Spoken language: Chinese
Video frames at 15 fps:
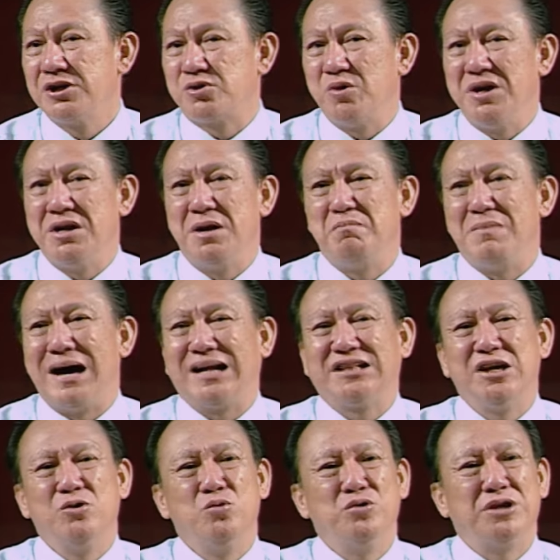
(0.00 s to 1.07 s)
所以呢，马
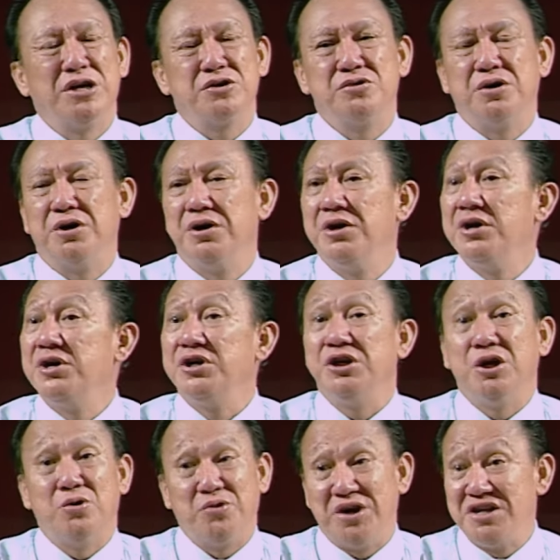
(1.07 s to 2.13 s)
丁路德说：
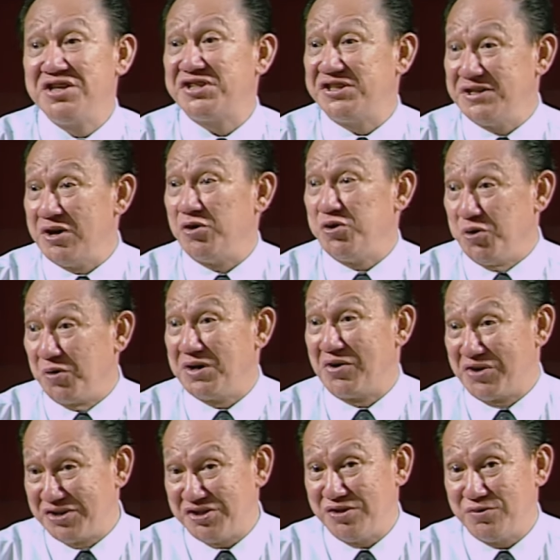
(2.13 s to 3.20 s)
有人只要荣
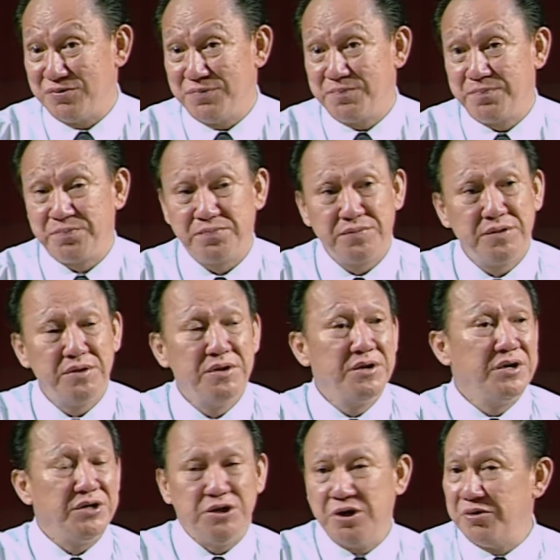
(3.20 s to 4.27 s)
耀的基督，
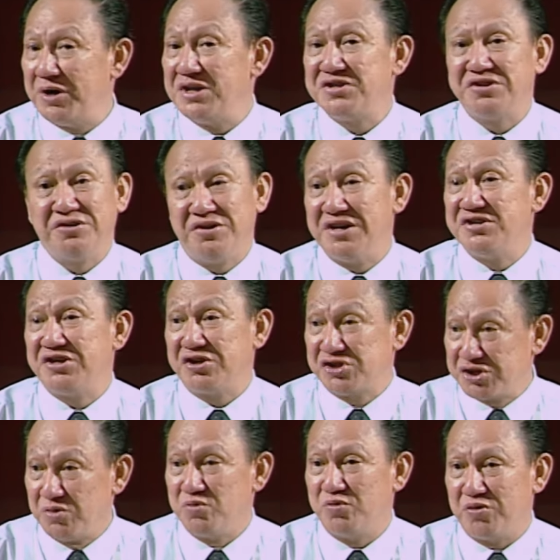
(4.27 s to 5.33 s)
有人只认识
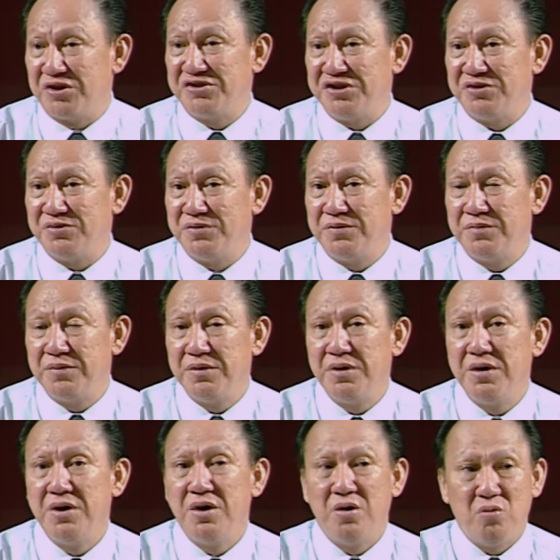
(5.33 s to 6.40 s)
受苦的基督。
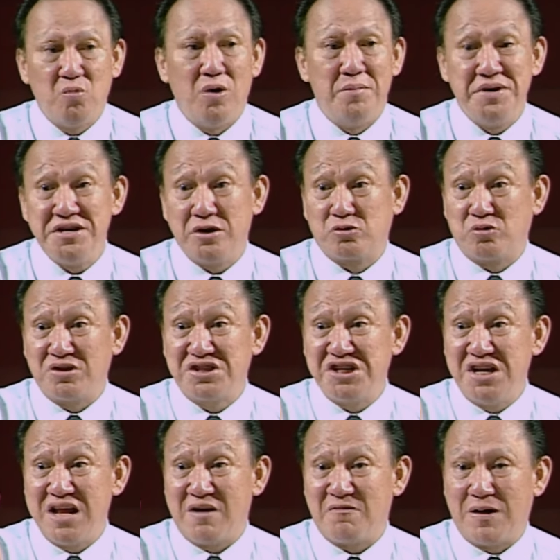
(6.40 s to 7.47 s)
我们要从
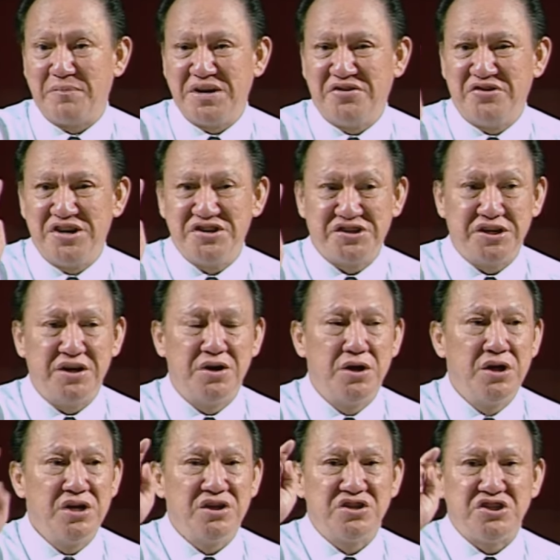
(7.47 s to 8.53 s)
这两方面认识
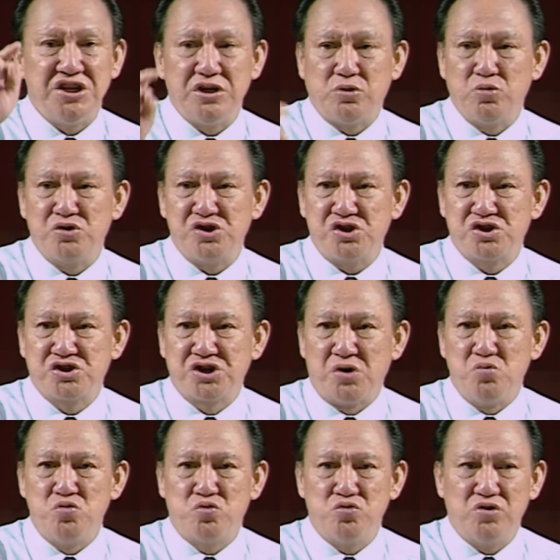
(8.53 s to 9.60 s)
基督是
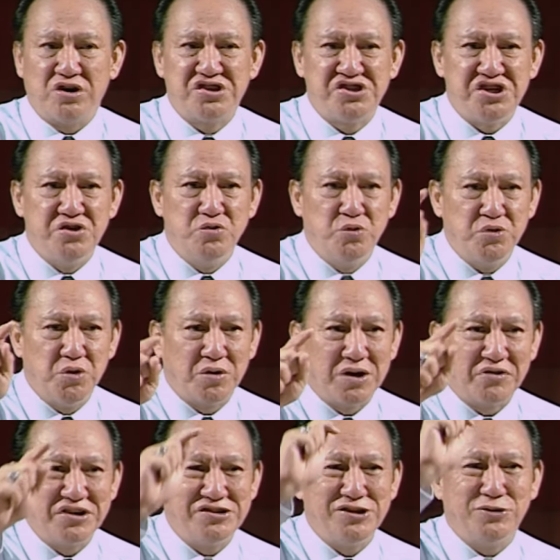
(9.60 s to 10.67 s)
受苦而进入荣
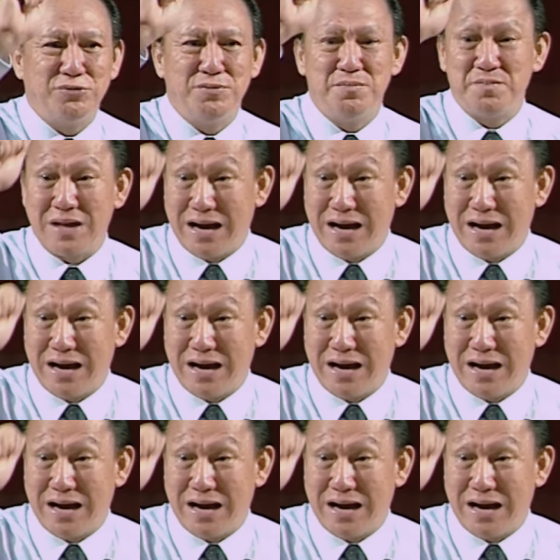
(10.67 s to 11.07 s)
耀的基督。